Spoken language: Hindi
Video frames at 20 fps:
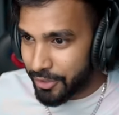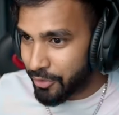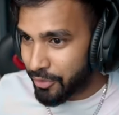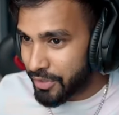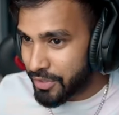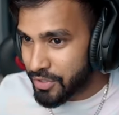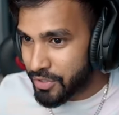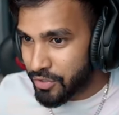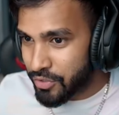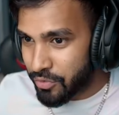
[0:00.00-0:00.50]

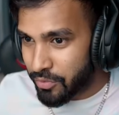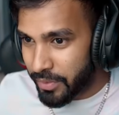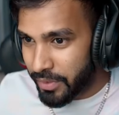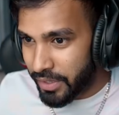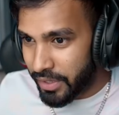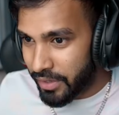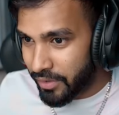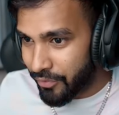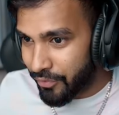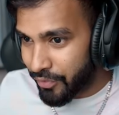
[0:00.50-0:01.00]
थोड़ी सी
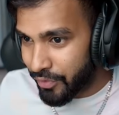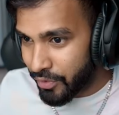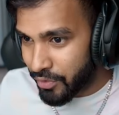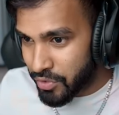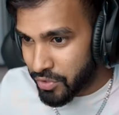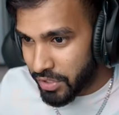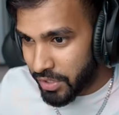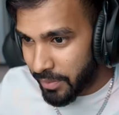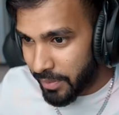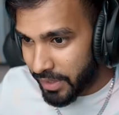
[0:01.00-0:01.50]
सुबह फिर
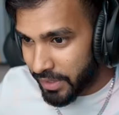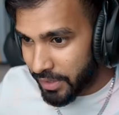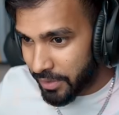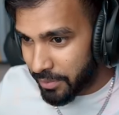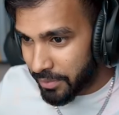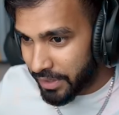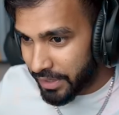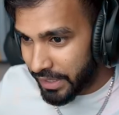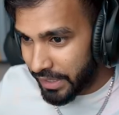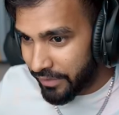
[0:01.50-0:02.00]
उसके बाद
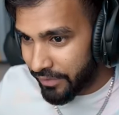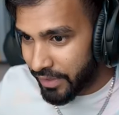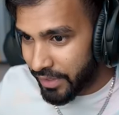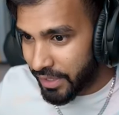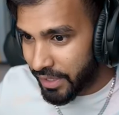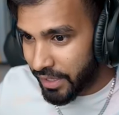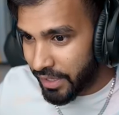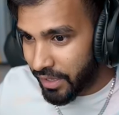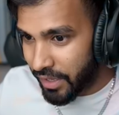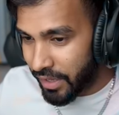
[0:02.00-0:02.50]
हमने टीवी
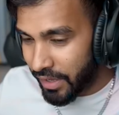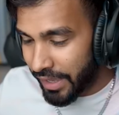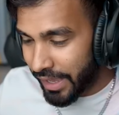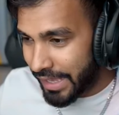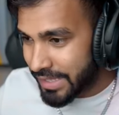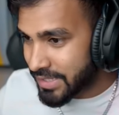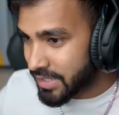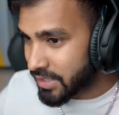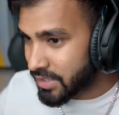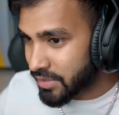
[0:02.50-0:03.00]
देखा
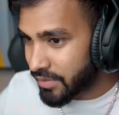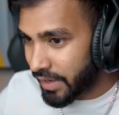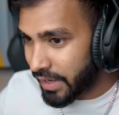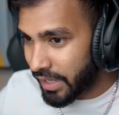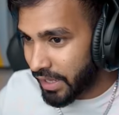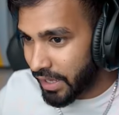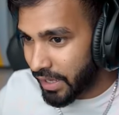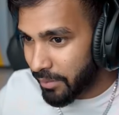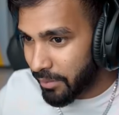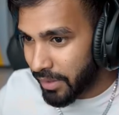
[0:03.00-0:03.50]
कैसेट्स वाले
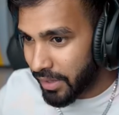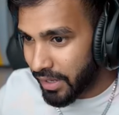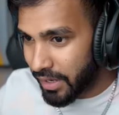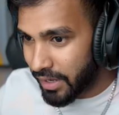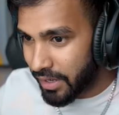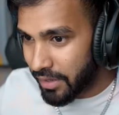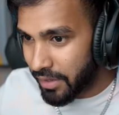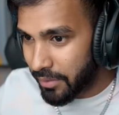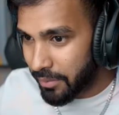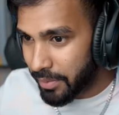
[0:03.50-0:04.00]
गेम
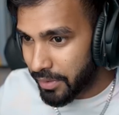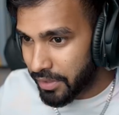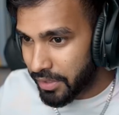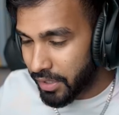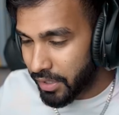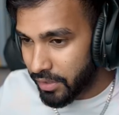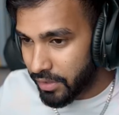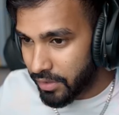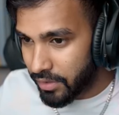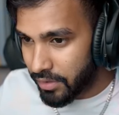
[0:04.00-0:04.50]
खेले फिर
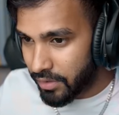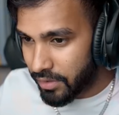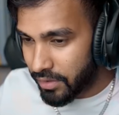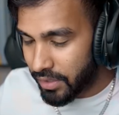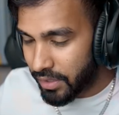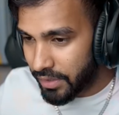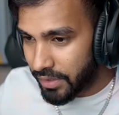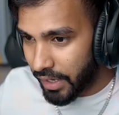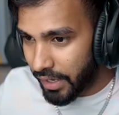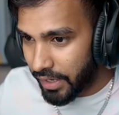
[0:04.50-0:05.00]

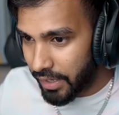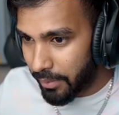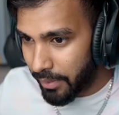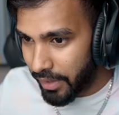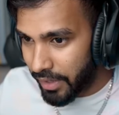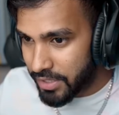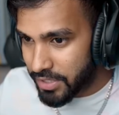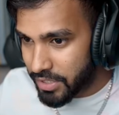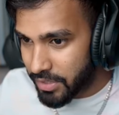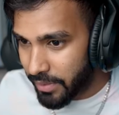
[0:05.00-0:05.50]
ये टेडी
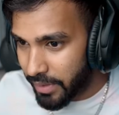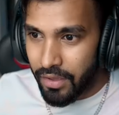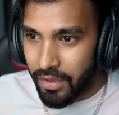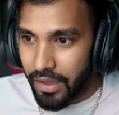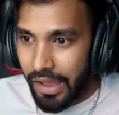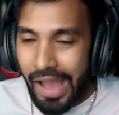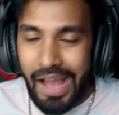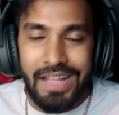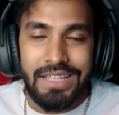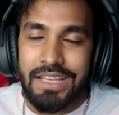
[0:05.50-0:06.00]
बड़ा अजीब है यार
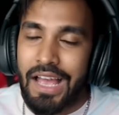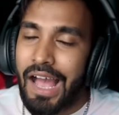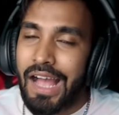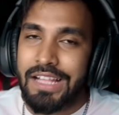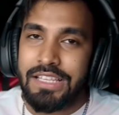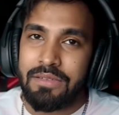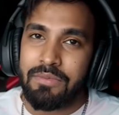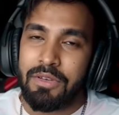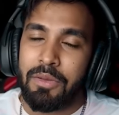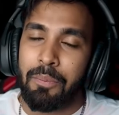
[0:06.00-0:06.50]
आज
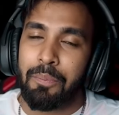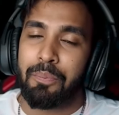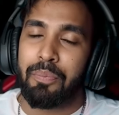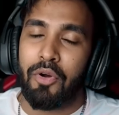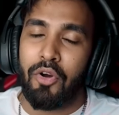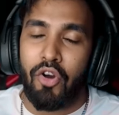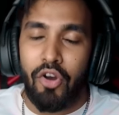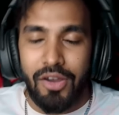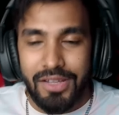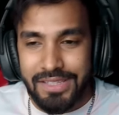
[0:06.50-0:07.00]
आज हमने
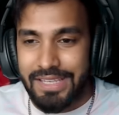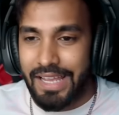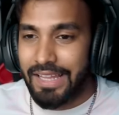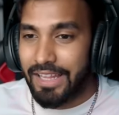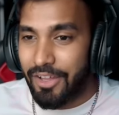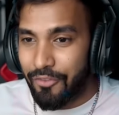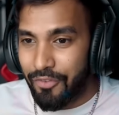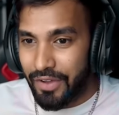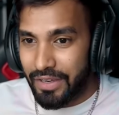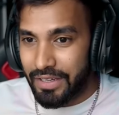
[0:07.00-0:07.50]
बहुत
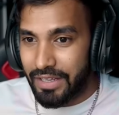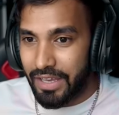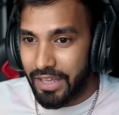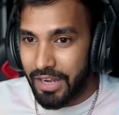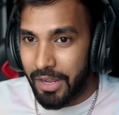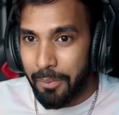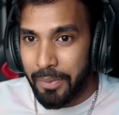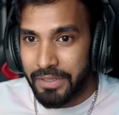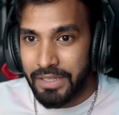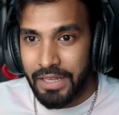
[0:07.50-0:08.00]
ज्यादा फन
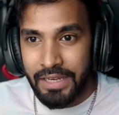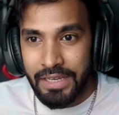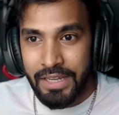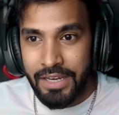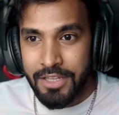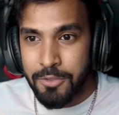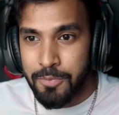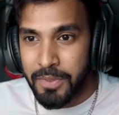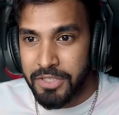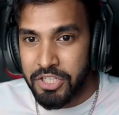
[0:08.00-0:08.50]
करा पता नहीं
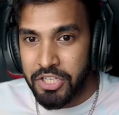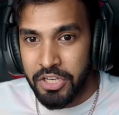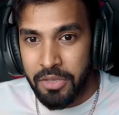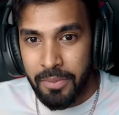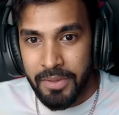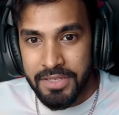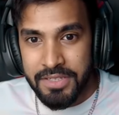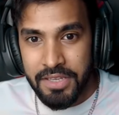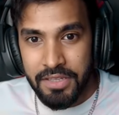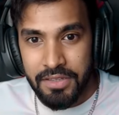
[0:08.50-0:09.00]
यार इस बच्चे के
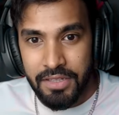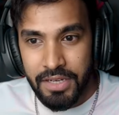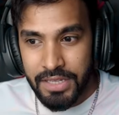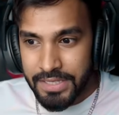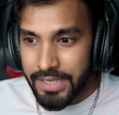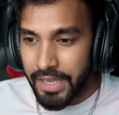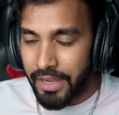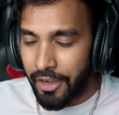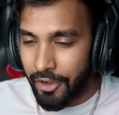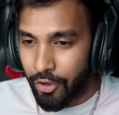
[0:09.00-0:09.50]
पास कितने
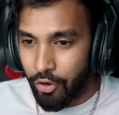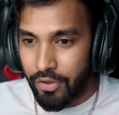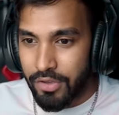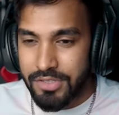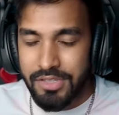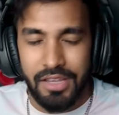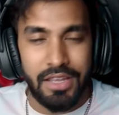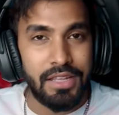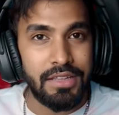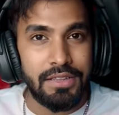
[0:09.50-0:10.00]
सारे
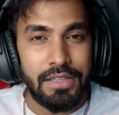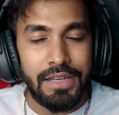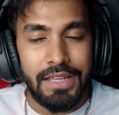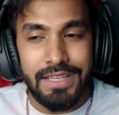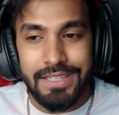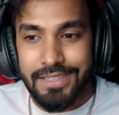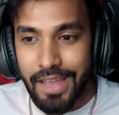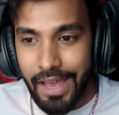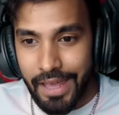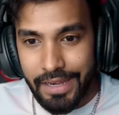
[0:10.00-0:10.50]
टॉयज हैं कितनी
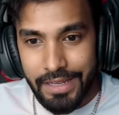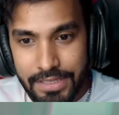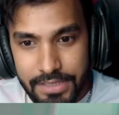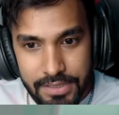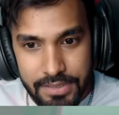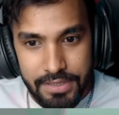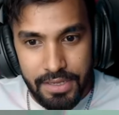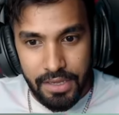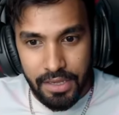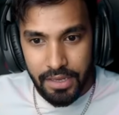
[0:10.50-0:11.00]
सारी
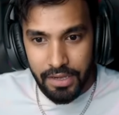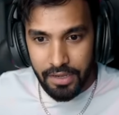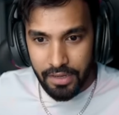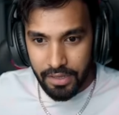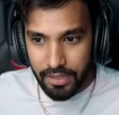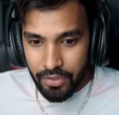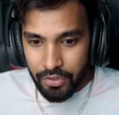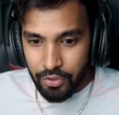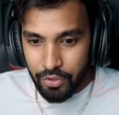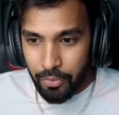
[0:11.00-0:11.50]
चीजें खेलने
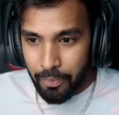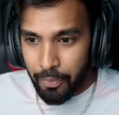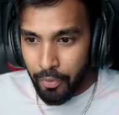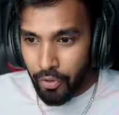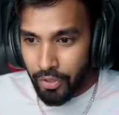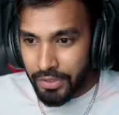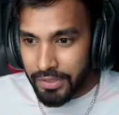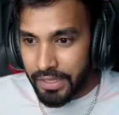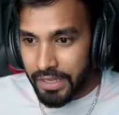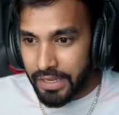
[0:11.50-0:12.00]
के लिए तो
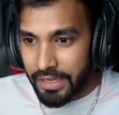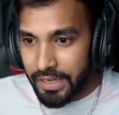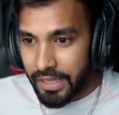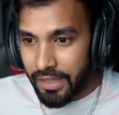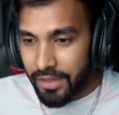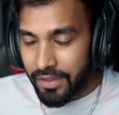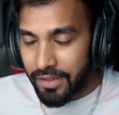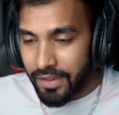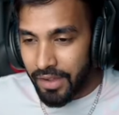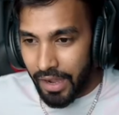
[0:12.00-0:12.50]
बहुत खेल
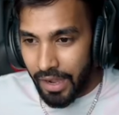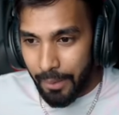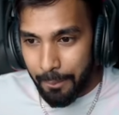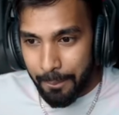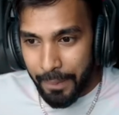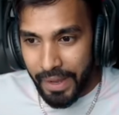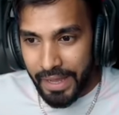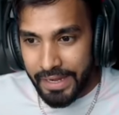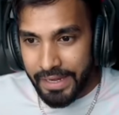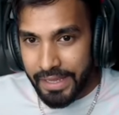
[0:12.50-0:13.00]
लिया अब बारी